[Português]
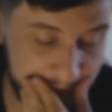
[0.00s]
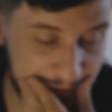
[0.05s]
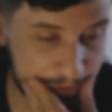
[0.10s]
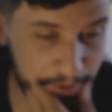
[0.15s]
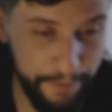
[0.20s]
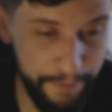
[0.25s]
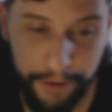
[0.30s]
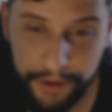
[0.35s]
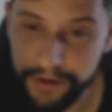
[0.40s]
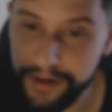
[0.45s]
já
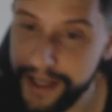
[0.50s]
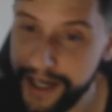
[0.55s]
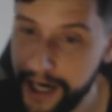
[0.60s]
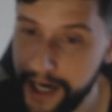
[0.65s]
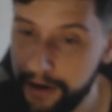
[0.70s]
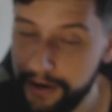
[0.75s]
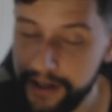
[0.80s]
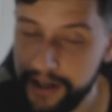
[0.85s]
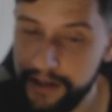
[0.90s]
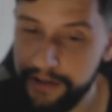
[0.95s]
foi muito
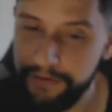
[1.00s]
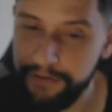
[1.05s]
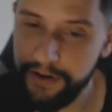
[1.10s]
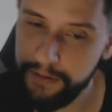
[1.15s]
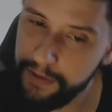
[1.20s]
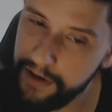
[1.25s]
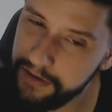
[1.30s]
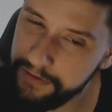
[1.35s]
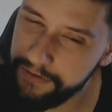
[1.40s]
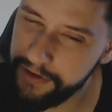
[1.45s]
legal ali,
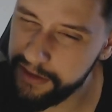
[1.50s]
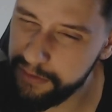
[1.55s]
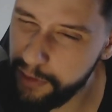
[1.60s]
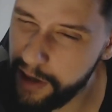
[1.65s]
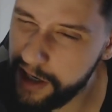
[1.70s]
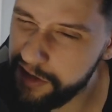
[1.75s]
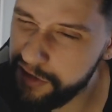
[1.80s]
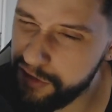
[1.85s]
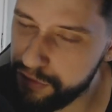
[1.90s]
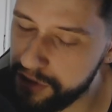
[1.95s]
fala: "Mano, faz
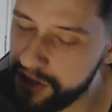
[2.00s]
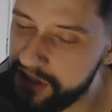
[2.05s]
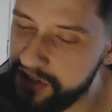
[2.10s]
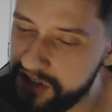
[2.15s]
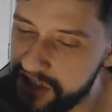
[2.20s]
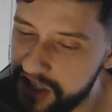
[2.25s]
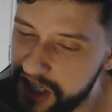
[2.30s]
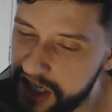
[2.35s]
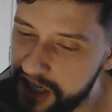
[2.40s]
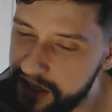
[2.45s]
um
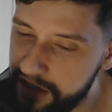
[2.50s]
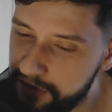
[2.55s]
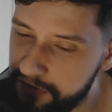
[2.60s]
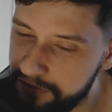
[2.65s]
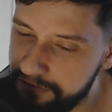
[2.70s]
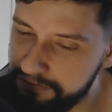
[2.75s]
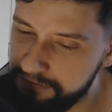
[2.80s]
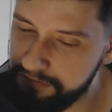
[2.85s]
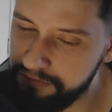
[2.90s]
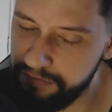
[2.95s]
hat-trickzinho aí,
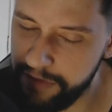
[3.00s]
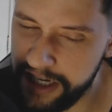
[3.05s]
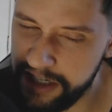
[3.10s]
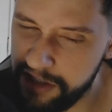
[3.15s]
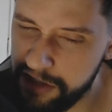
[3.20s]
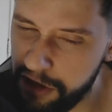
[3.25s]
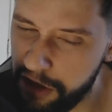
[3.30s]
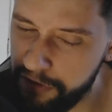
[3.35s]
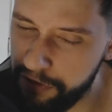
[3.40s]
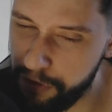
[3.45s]

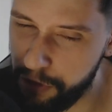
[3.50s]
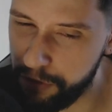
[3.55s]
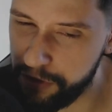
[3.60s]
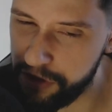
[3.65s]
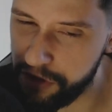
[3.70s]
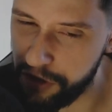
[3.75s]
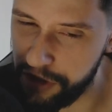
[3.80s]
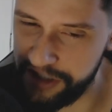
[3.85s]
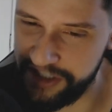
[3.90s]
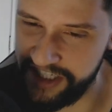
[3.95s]
mete nove
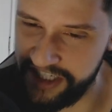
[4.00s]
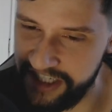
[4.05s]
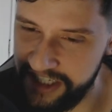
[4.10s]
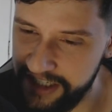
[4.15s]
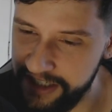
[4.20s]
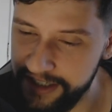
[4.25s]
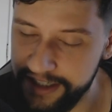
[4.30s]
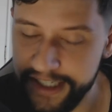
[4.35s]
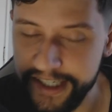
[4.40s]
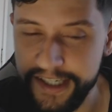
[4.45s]
gols em nós
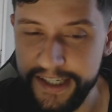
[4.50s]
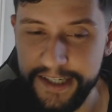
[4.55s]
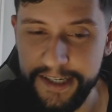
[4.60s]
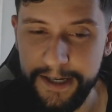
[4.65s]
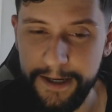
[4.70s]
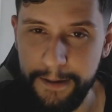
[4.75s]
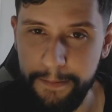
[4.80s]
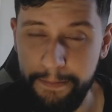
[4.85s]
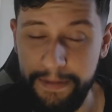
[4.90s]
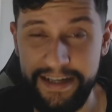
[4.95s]
aqui".
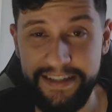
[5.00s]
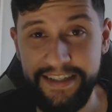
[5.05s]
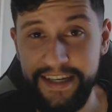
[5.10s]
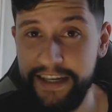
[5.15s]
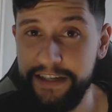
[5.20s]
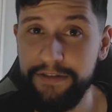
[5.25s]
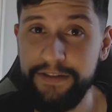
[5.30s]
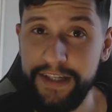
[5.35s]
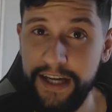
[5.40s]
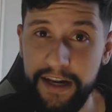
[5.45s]
Mas
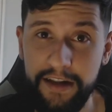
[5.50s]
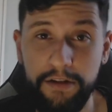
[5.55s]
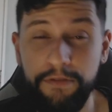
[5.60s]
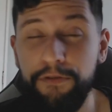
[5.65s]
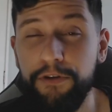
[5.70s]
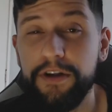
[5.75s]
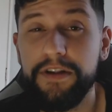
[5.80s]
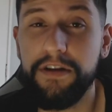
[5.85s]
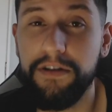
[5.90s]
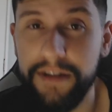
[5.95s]
aí os caras não
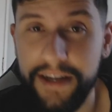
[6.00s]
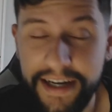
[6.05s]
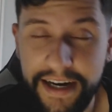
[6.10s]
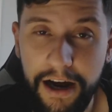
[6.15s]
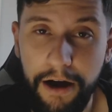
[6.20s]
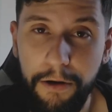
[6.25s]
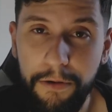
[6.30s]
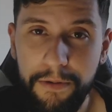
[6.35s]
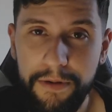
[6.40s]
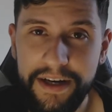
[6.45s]
foi tão
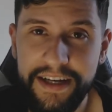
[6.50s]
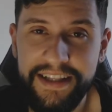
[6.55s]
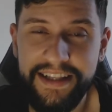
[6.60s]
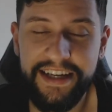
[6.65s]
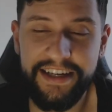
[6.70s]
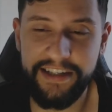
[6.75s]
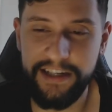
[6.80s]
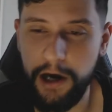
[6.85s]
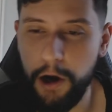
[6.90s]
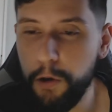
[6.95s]
legal em
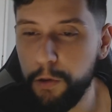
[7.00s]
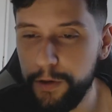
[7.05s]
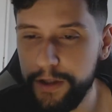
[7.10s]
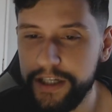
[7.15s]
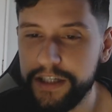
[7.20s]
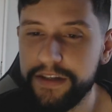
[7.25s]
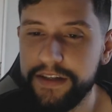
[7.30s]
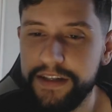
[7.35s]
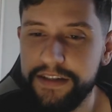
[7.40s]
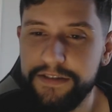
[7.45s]
deixar o
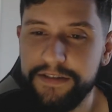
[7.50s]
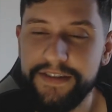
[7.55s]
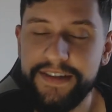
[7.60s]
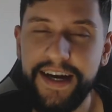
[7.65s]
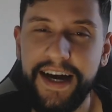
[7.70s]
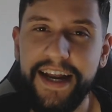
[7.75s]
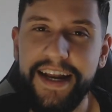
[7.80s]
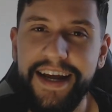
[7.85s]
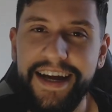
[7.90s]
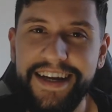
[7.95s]
goleiro, né, dos
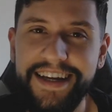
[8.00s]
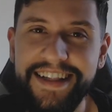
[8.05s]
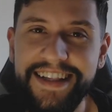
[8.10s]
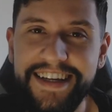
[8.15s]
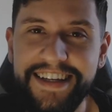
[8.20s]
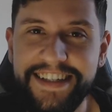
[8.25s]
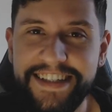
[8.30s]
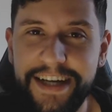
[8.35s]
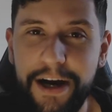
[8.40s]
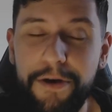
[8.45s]
caras, em
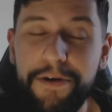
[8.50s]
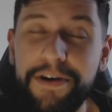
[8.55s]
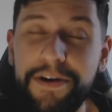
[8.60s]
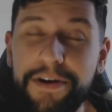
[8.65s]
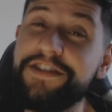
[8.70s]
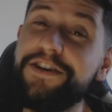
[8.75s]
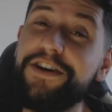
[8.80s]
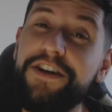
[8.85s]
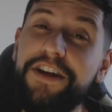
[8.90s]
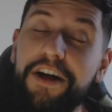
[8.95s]
deixar o
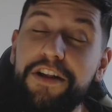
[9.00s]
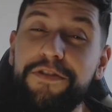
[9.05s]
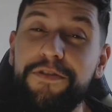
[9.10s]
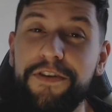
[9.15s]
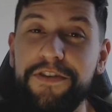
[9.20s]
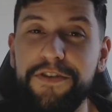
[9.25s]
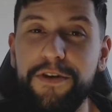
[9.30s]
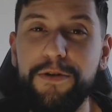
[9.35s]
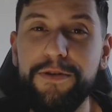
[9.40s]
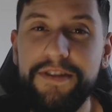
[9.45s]
Cristiano Ronaldo
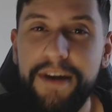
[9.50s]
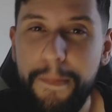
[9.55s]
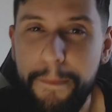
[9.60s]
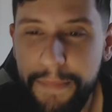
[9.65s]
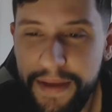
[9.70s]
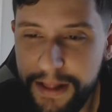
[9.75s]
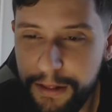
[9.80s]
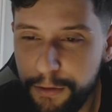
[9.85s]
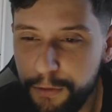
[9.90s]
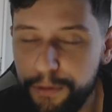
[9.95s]
fazer outra
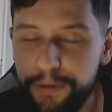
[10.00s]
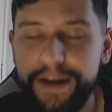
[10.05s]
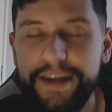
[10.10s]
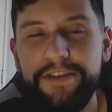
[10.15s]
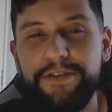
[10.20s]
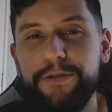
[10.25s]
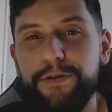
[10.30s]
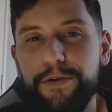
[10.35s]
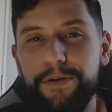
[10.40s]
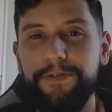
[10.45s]
pintura
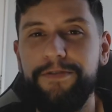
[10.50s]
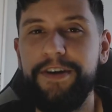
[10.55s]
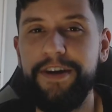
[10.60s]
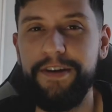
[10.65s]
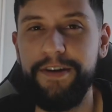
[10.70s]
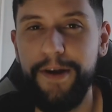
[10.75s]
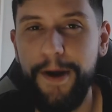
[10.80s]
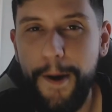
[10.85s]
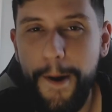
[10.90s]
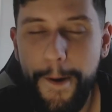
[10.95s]
de gol,
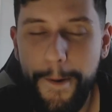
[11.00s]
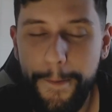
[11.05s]
velho.